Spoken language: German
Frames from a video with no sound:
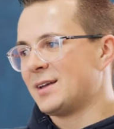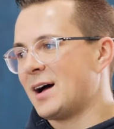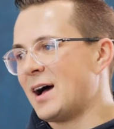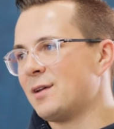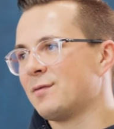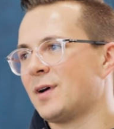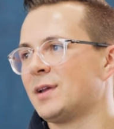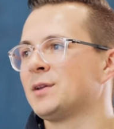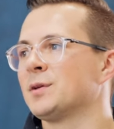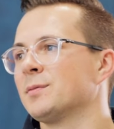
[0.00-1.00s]
Der
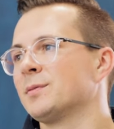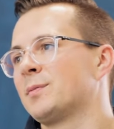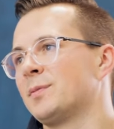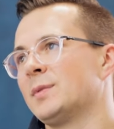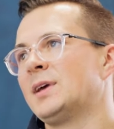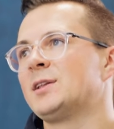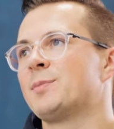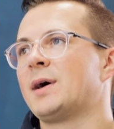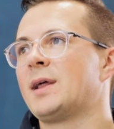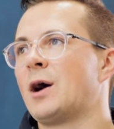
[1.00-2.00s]
Einwand,
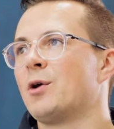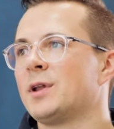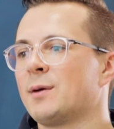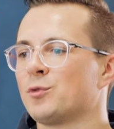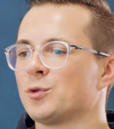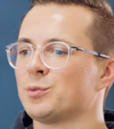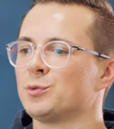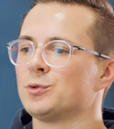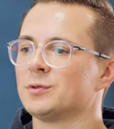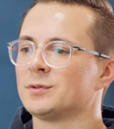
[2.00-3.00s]
nicht bei der AM zu
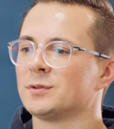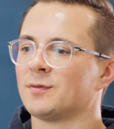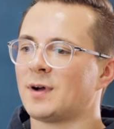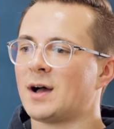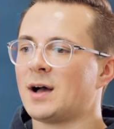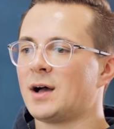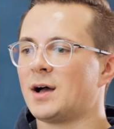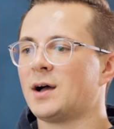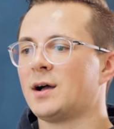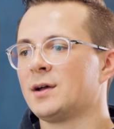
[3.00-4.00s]
buchen,
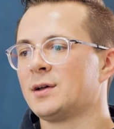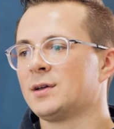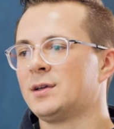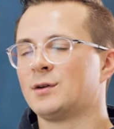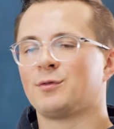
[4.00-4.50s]
war hier